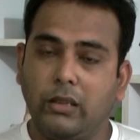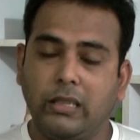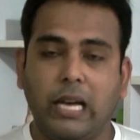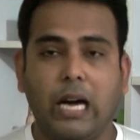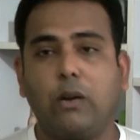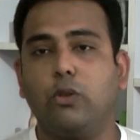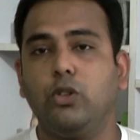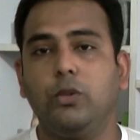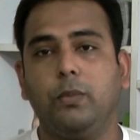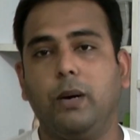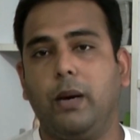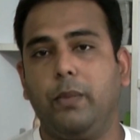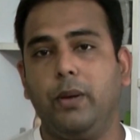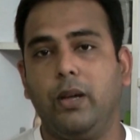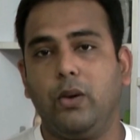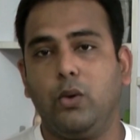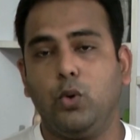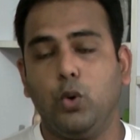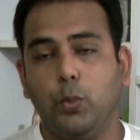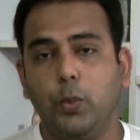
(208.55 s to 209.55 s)
দারুণভাবে
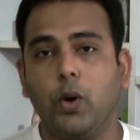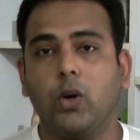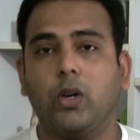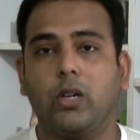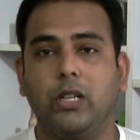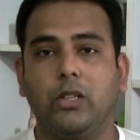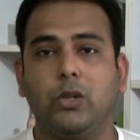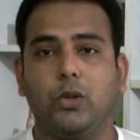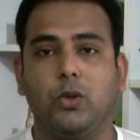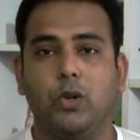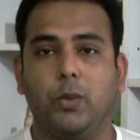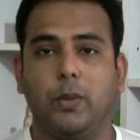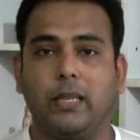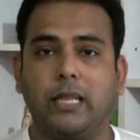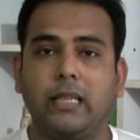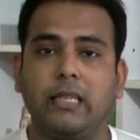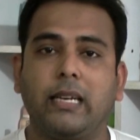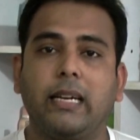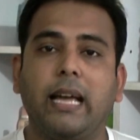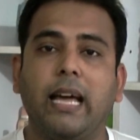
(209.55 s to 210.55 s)
উপকৃত করবে
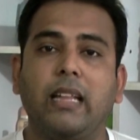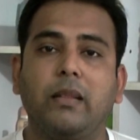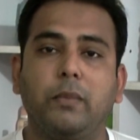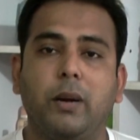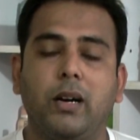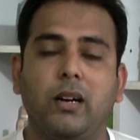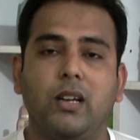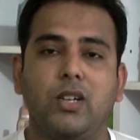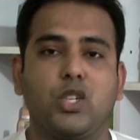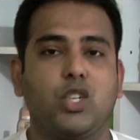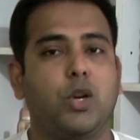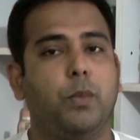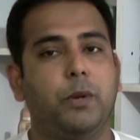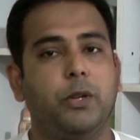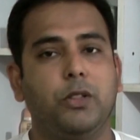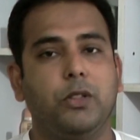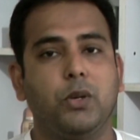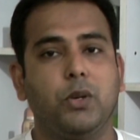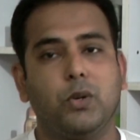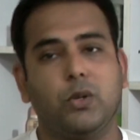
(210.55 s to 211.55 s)
তাদের জ্ঞান ভাণ্ডার
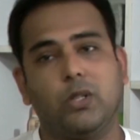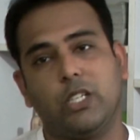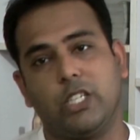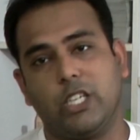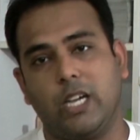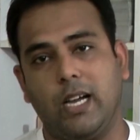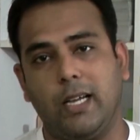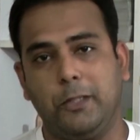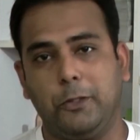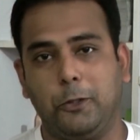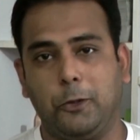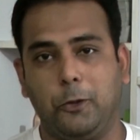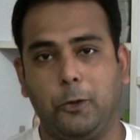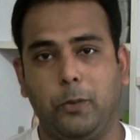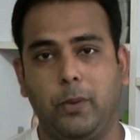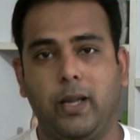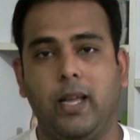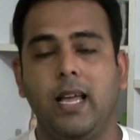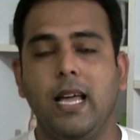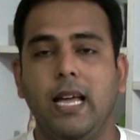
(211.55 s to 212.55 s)
সমৃদ্ধ করতে সাহায্য
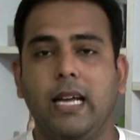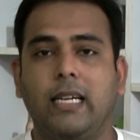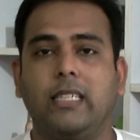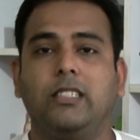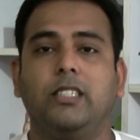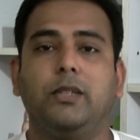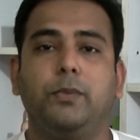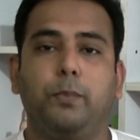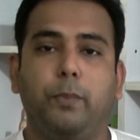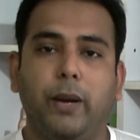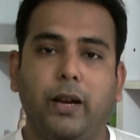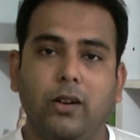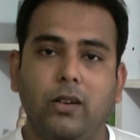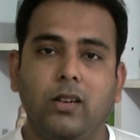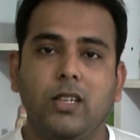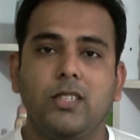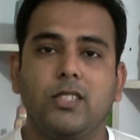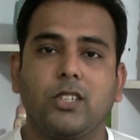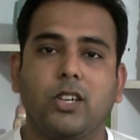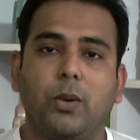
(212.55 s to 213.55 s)
করবে কাজেই বেঙ্গল
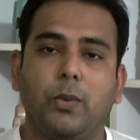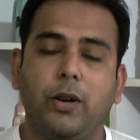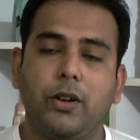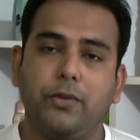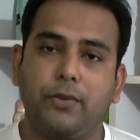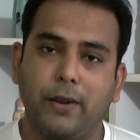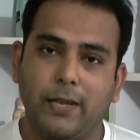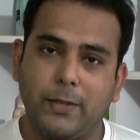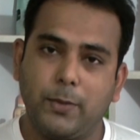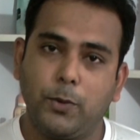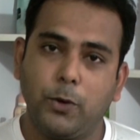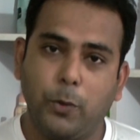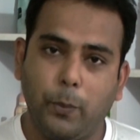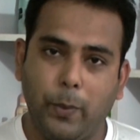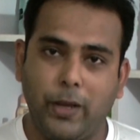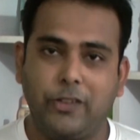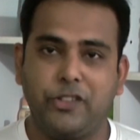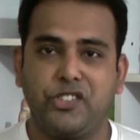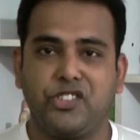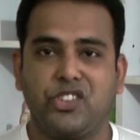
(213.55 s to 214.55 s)
ডিসকভারি ফেসবুক
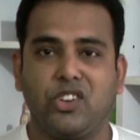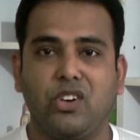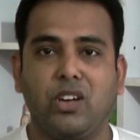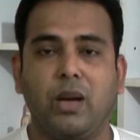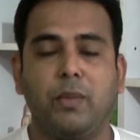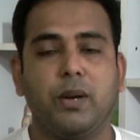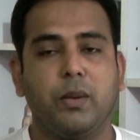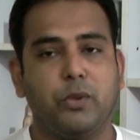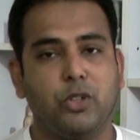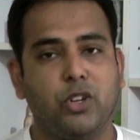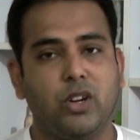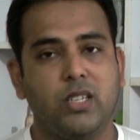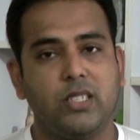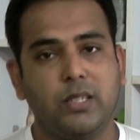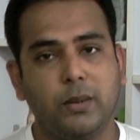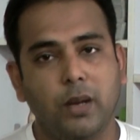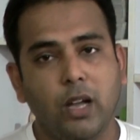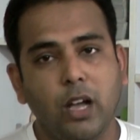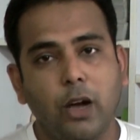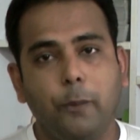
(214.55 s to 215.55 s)
পেজের সঙ্গে আমার মনে হয়
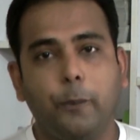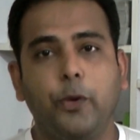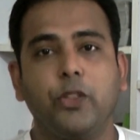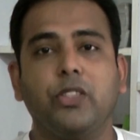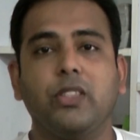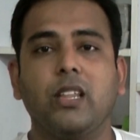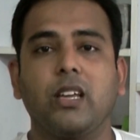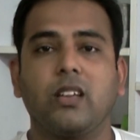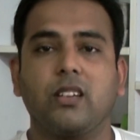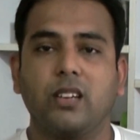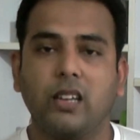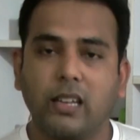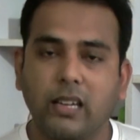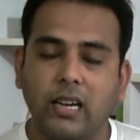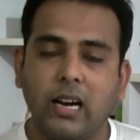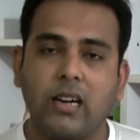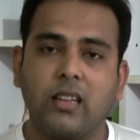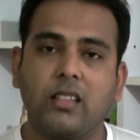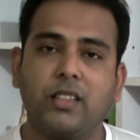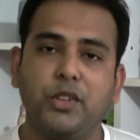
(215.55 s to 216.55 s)
যে প্রত্যেক
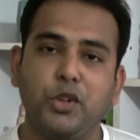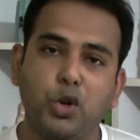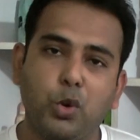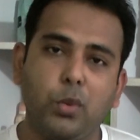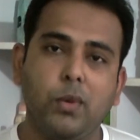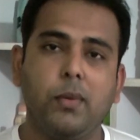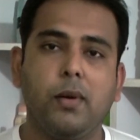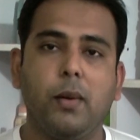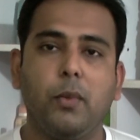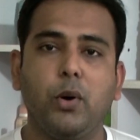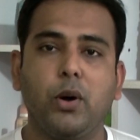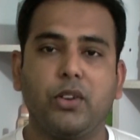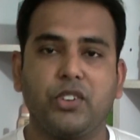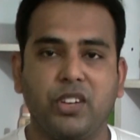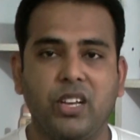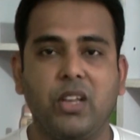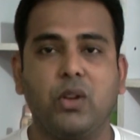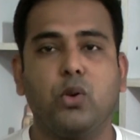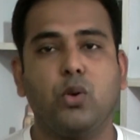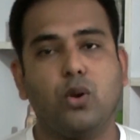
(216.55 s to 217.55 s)
শিক্ষার্থী অভিভাবক
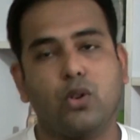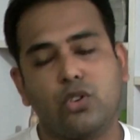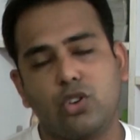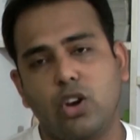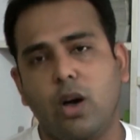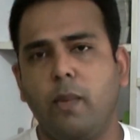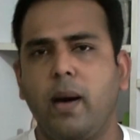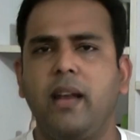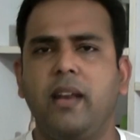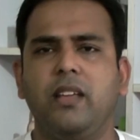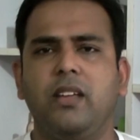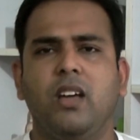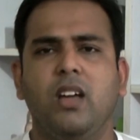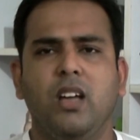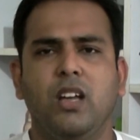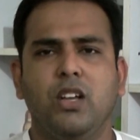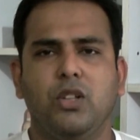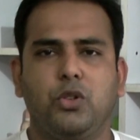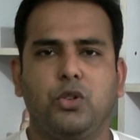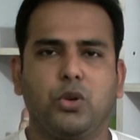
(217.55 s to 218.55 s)
শিক্ষক সবারই
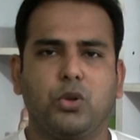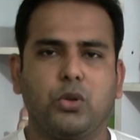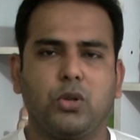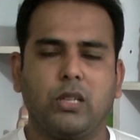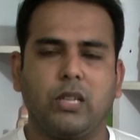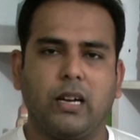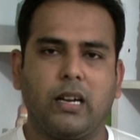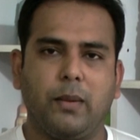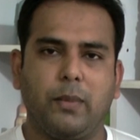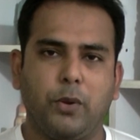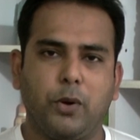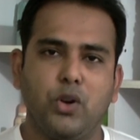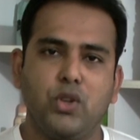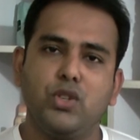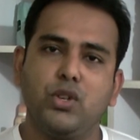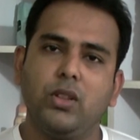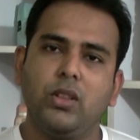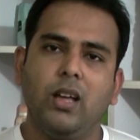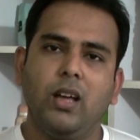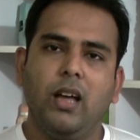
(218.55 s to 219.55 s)
যুক্ত থাকা
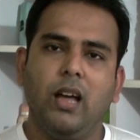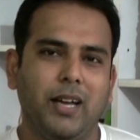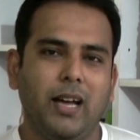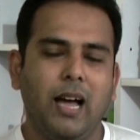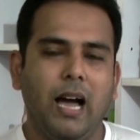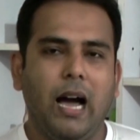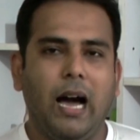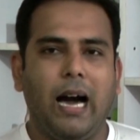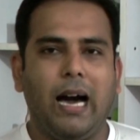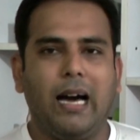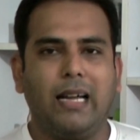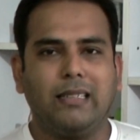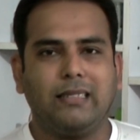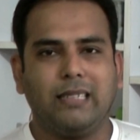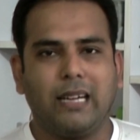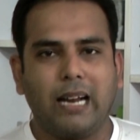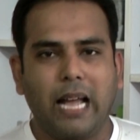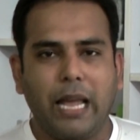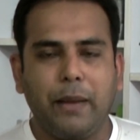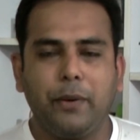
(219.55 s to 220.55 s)
প্রয়োজন আর
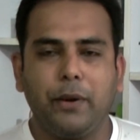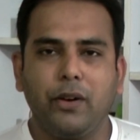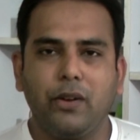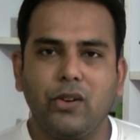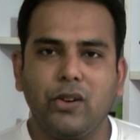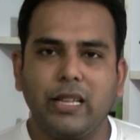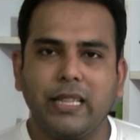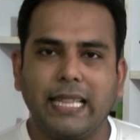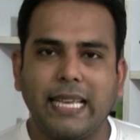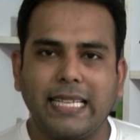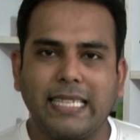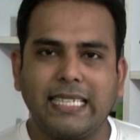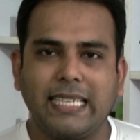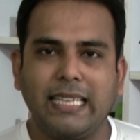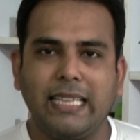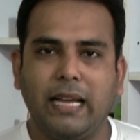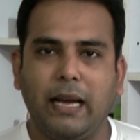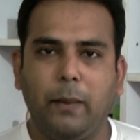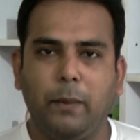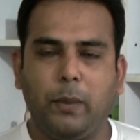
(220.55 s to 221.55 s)
যারা এই ভিডিওটি
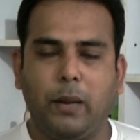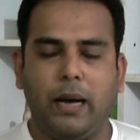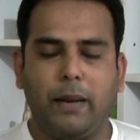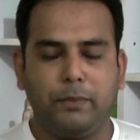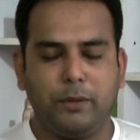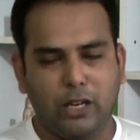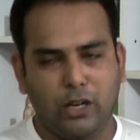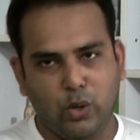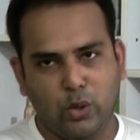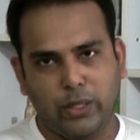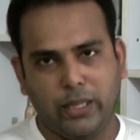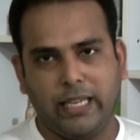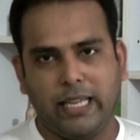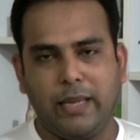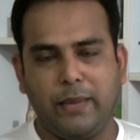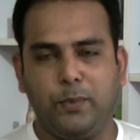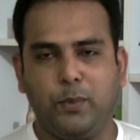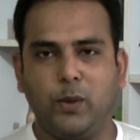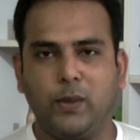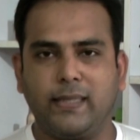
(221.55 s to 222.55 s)
দেখছেন আপনারা
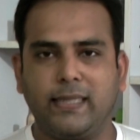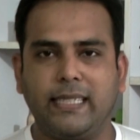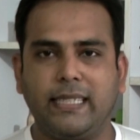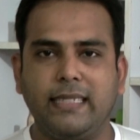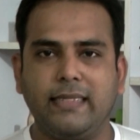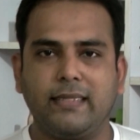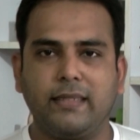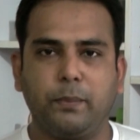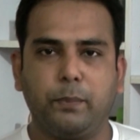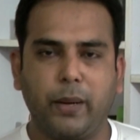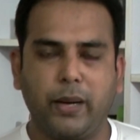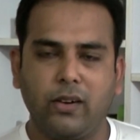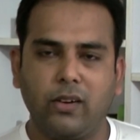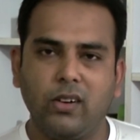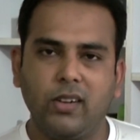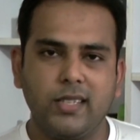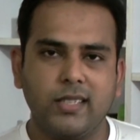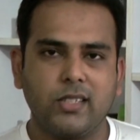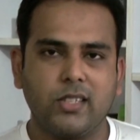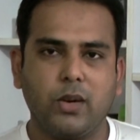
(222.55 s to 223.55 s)
অনেকেই বলছিলেন যে
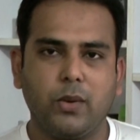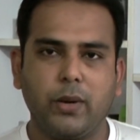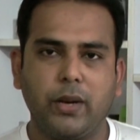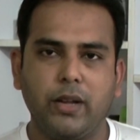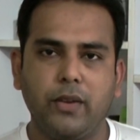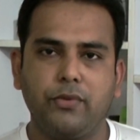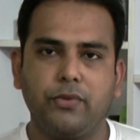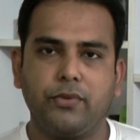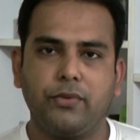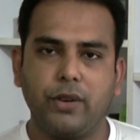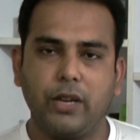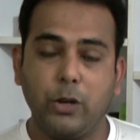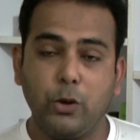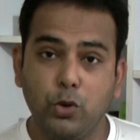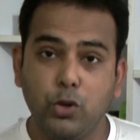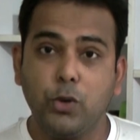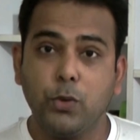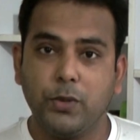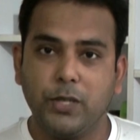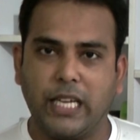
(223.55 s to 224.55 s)
বেঙ্গল ডিসকভারি
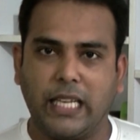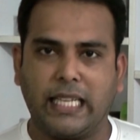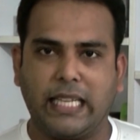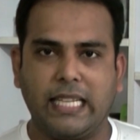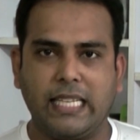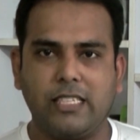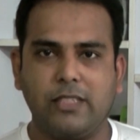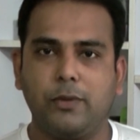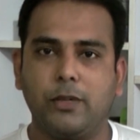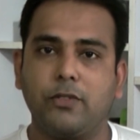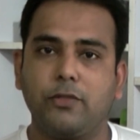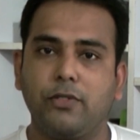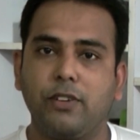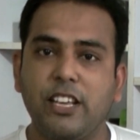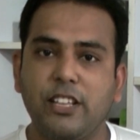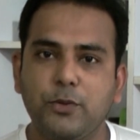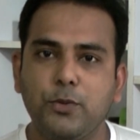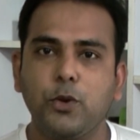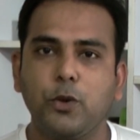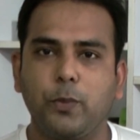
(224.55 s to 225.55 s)
ইউটিউব চ্যানেল আছে বাট
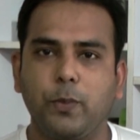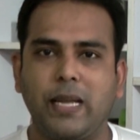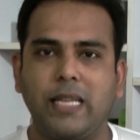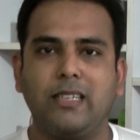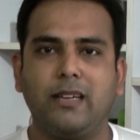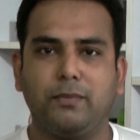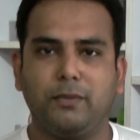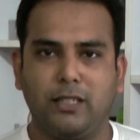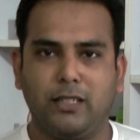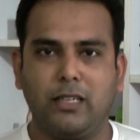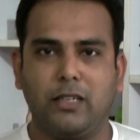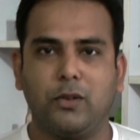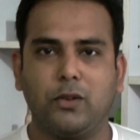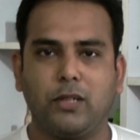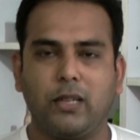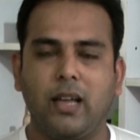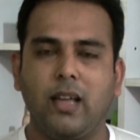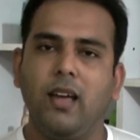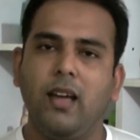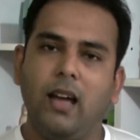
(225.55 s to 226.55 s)
ফেসবুক পেজ আপনাদের
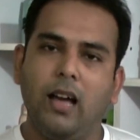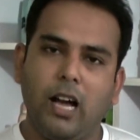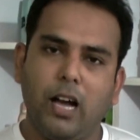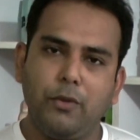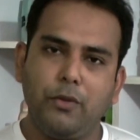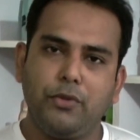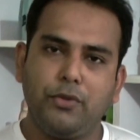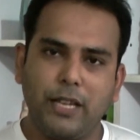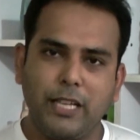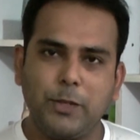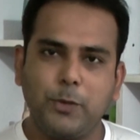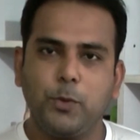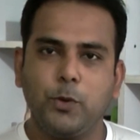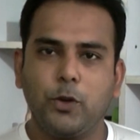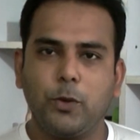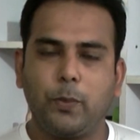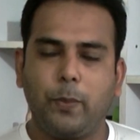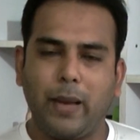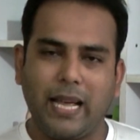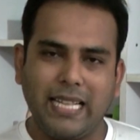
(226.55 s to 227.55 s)
কোথায় আমি
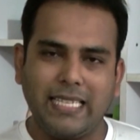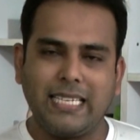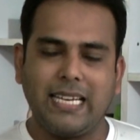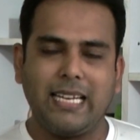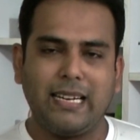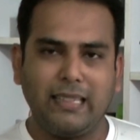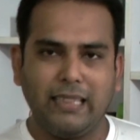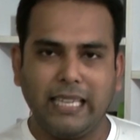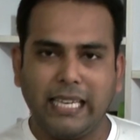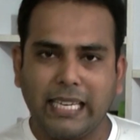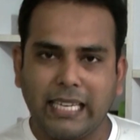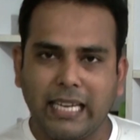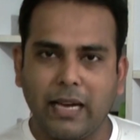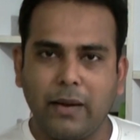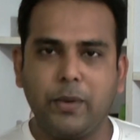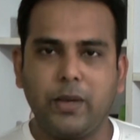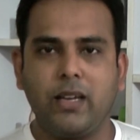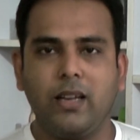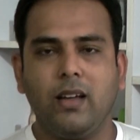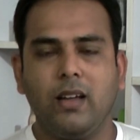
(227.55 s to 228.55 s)
ফেসবুক পেজের লিঙ্ক
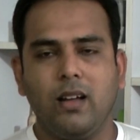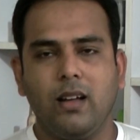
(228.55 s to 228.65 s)
আমি